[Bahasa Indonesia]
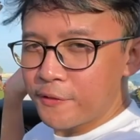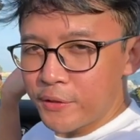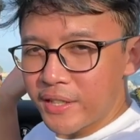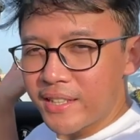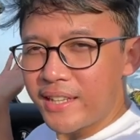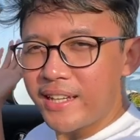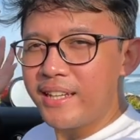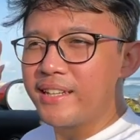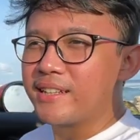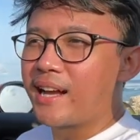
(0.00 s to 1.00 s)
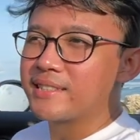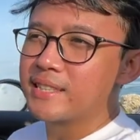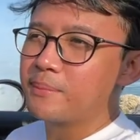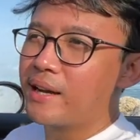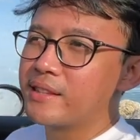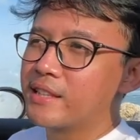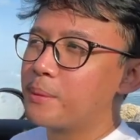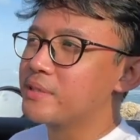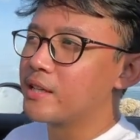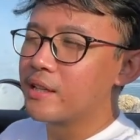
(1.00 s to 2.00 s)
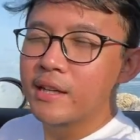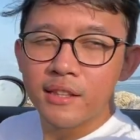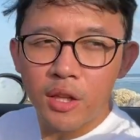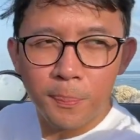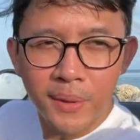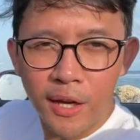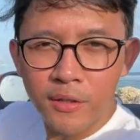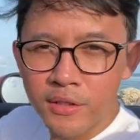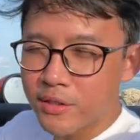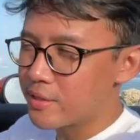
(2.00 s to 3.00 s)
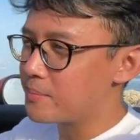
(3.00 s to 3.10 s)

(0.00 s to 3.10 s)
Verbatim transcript: sambil menikmati view-nya, bawa snack di sini,